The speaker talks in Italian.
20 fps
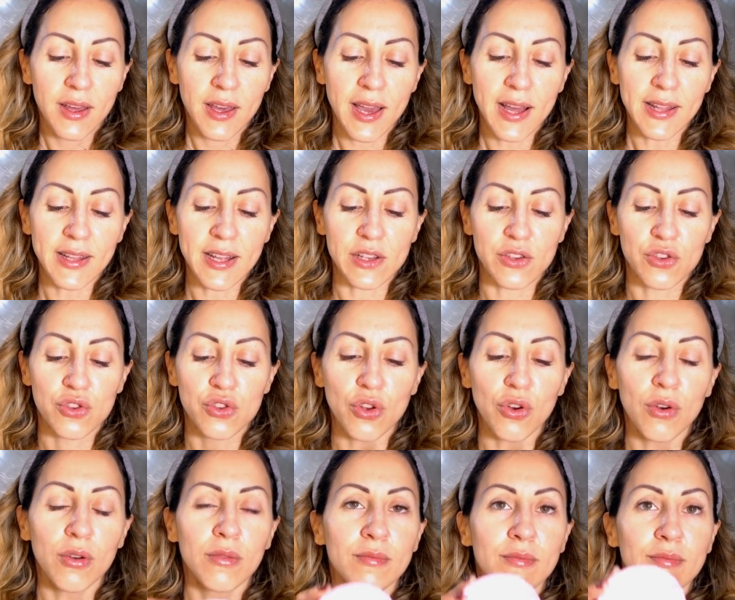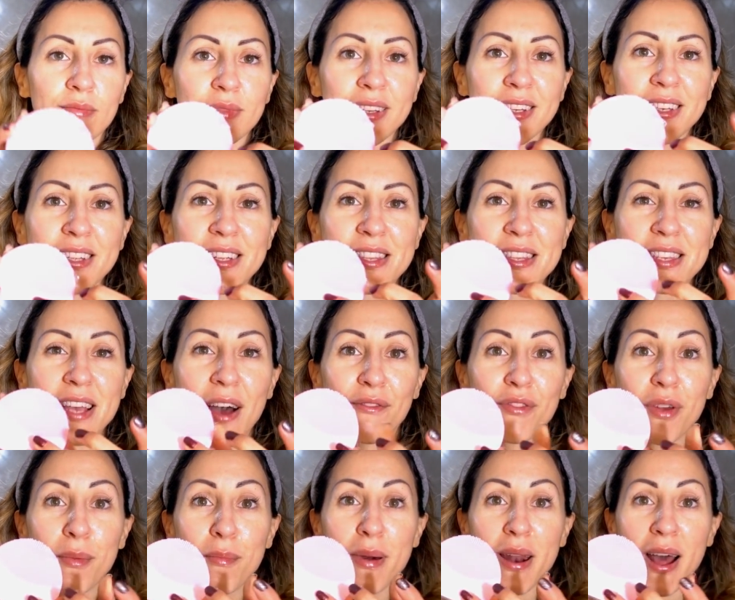e adesso inizia a
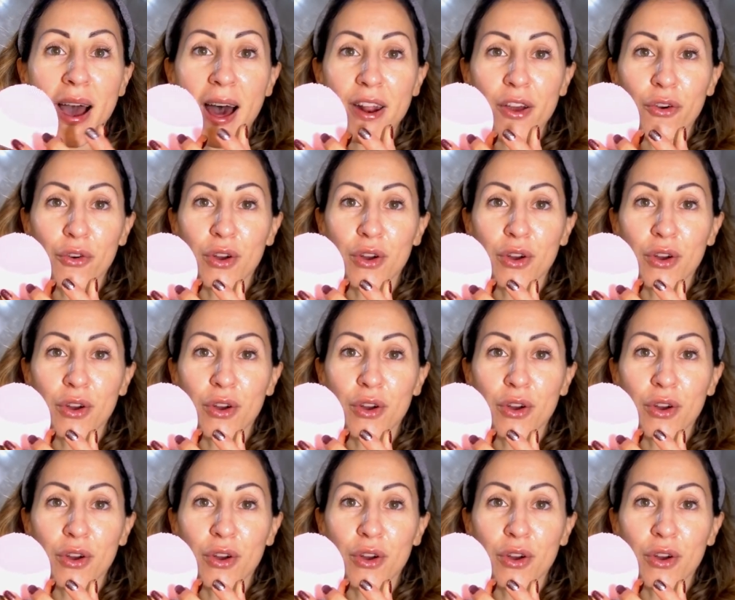vibrare